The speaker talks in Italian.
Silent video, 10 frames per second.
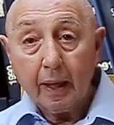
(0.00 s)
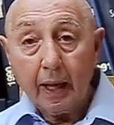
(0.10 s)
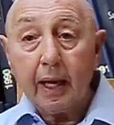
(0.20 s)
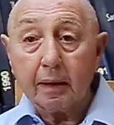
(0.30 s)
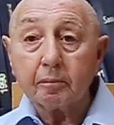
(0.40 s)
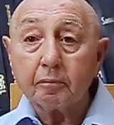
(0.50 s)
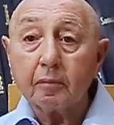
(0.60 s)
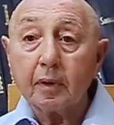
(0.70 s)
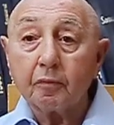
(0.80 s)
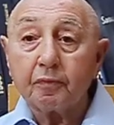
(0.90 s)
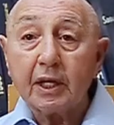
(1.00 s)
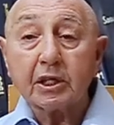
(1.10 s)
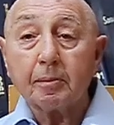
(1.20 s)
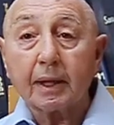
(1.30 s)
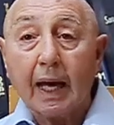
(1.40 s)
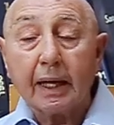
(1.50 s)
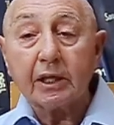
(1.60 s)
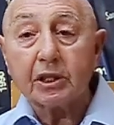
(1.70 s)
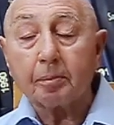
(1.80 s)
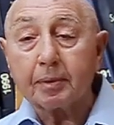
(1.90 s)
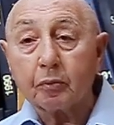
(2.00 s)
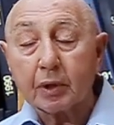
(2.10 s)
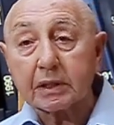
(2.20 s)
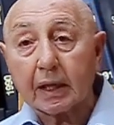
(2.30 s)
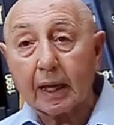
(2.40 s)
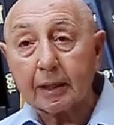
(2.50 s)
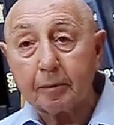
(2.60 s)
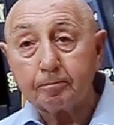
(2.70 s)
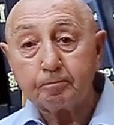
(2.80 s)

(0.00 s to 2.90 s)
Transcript: E Felice Mariani ci aprì una strada.